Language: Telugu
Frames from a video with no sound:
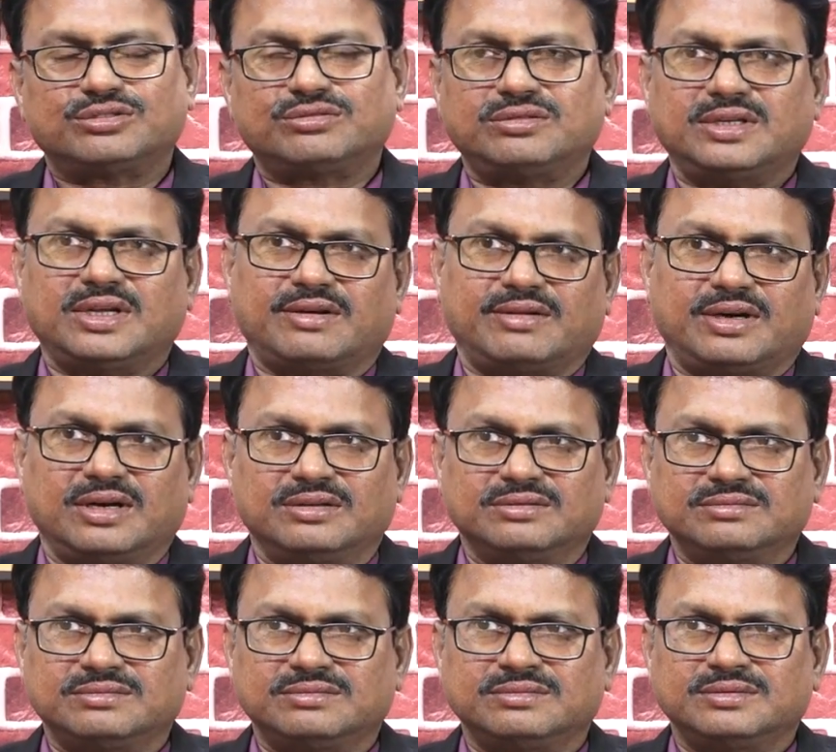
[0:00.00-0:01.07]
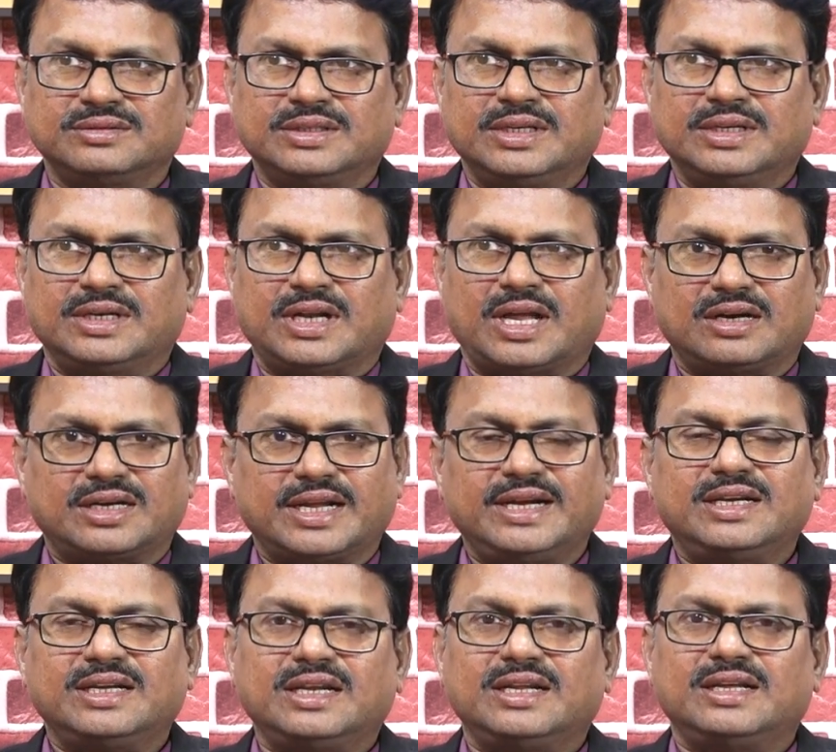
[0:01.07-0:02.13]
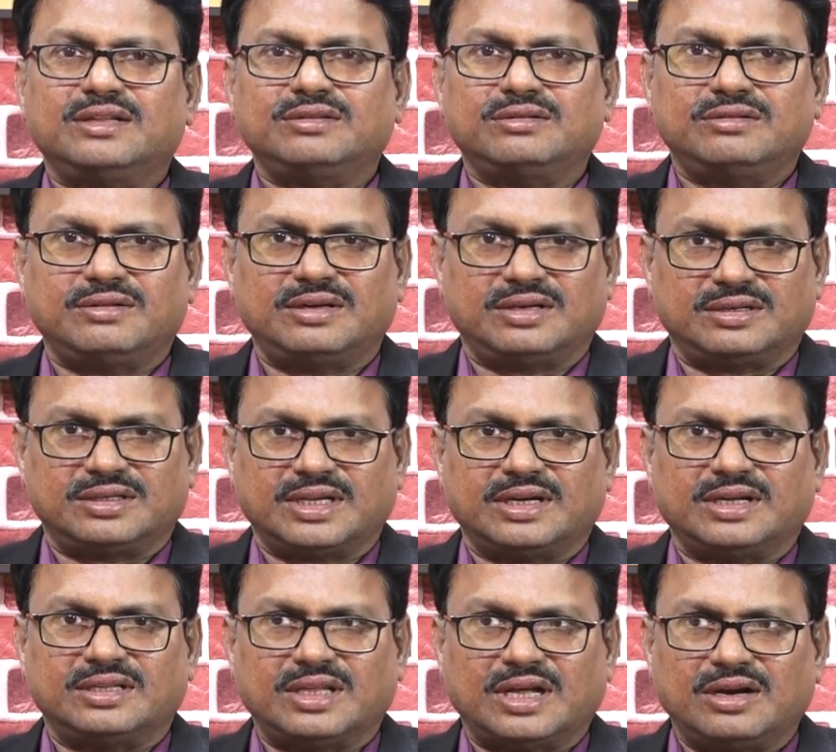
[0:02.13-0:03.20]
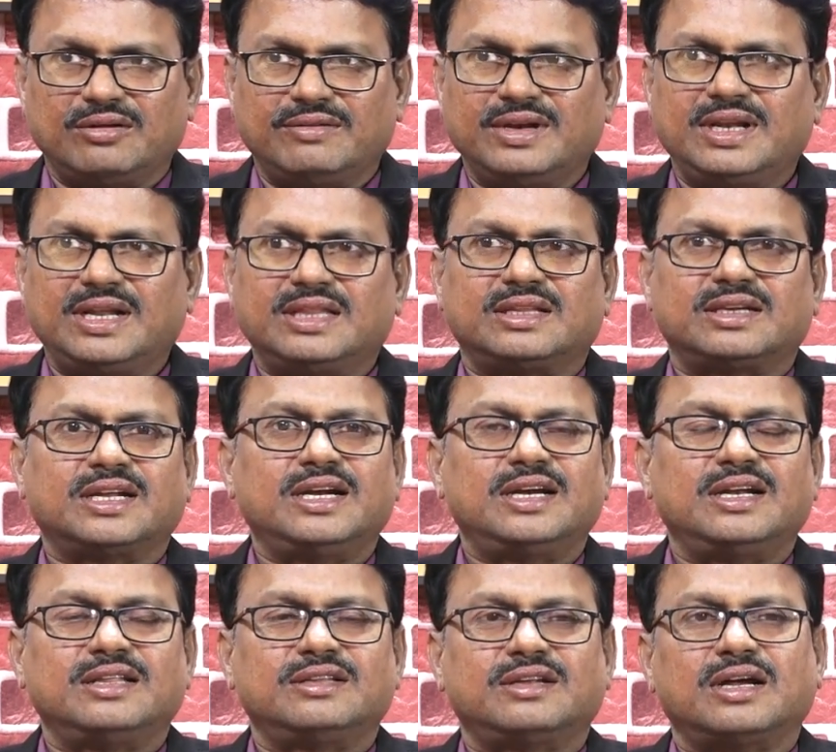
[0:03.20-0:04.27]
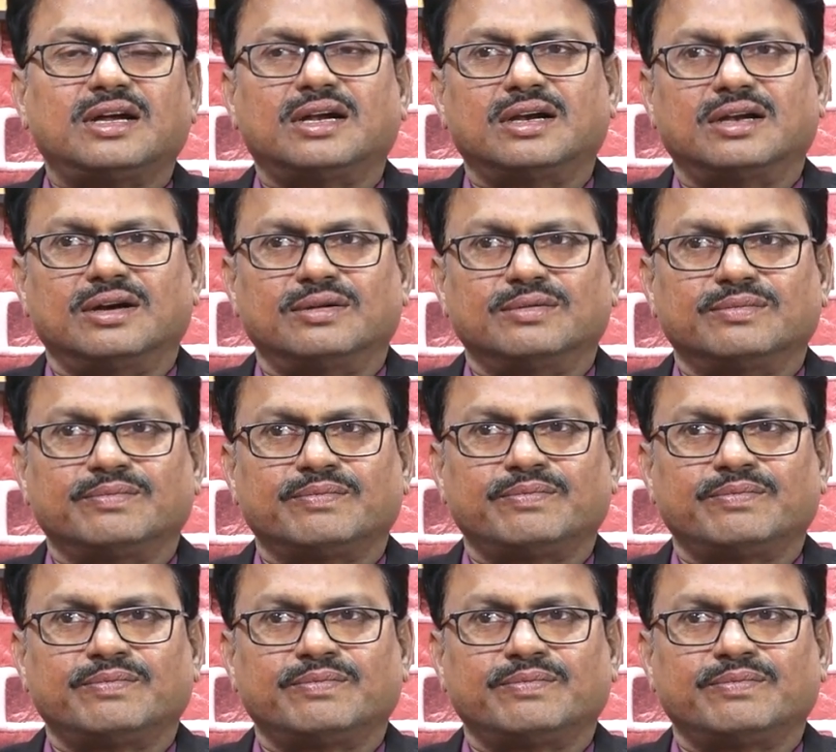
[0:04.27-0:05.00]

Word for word: చేసుకుంటున్నారు వాళ్ళు నాకు టైట్గా లేదు దానిలో వెళ్ళే అంత టైట్ లేదు నాకు అంటాడు